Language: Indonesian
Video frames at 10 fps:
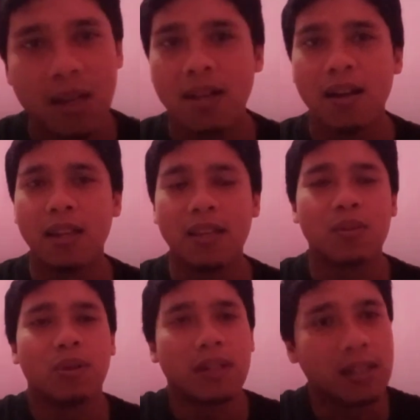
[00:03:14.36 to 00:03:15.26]

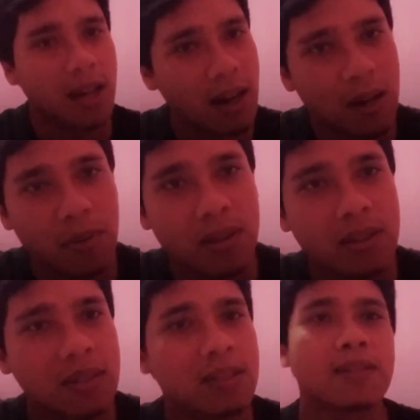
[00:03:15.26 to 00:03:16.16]
ikhwan akhwat.
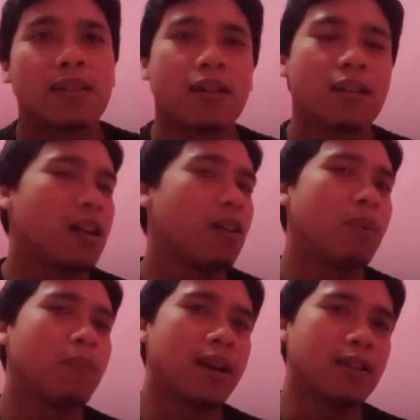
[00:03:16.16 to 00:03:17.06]
Kalau
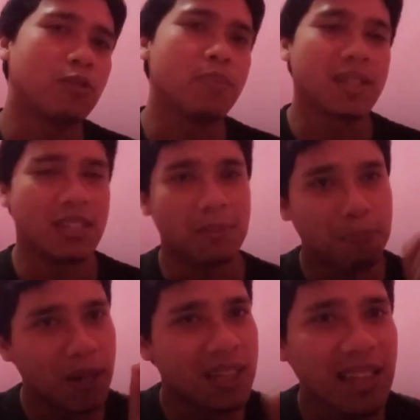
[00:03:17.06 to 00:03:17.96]
memang itu bisa
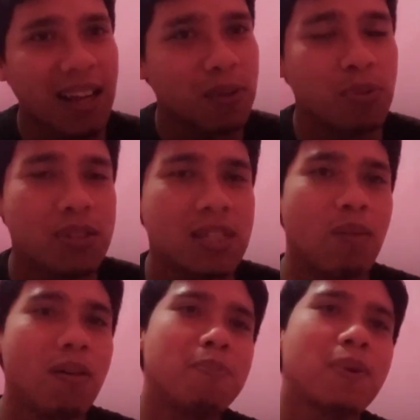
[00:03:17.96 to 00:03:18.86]

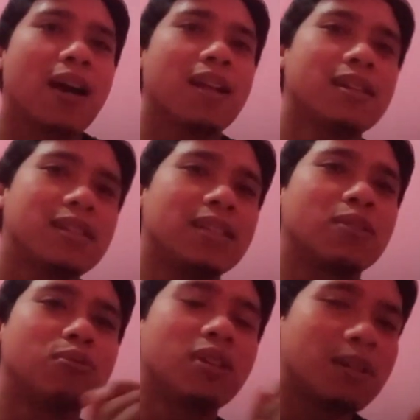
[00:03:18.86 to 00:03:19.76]
dipertanggungjawabkan itu
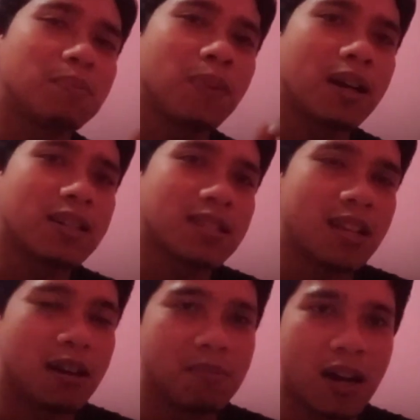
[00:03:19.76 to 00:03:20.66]
dari
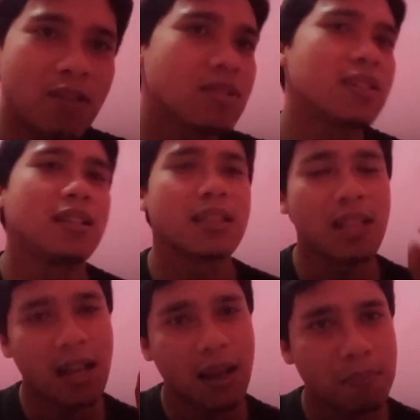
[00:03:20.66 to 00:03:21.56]
pengersa House,
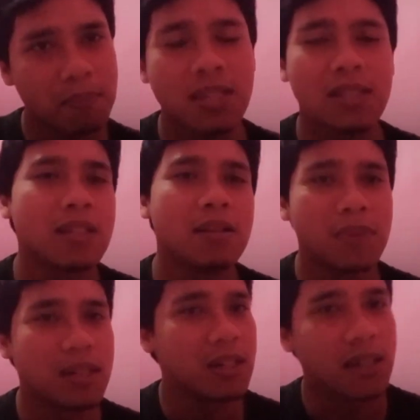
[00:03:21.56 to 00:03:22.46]
kita mesti
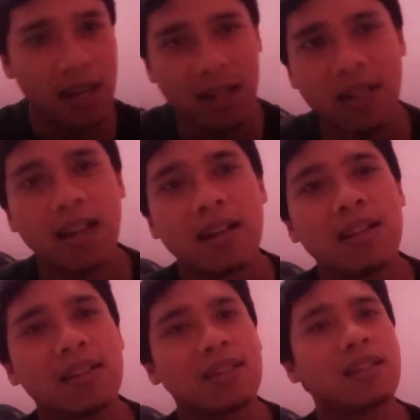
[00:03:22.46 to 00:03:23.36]
mendengarkan.
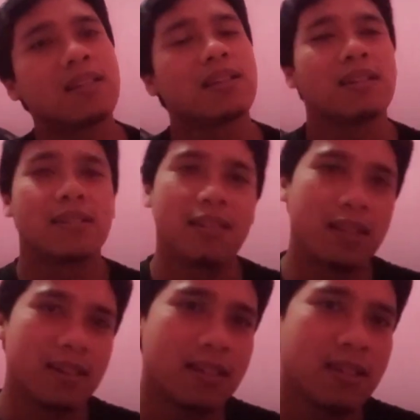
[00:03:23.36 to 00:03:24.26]
Ya.
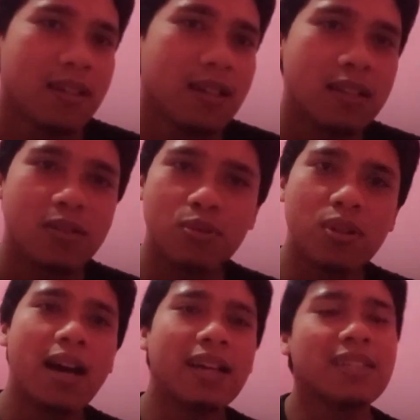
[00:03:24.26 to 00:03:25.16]

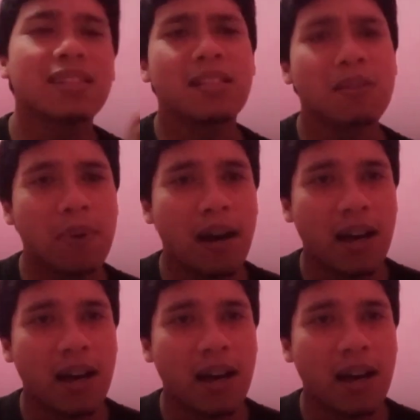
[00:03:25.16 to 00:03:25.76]
Juga itiba,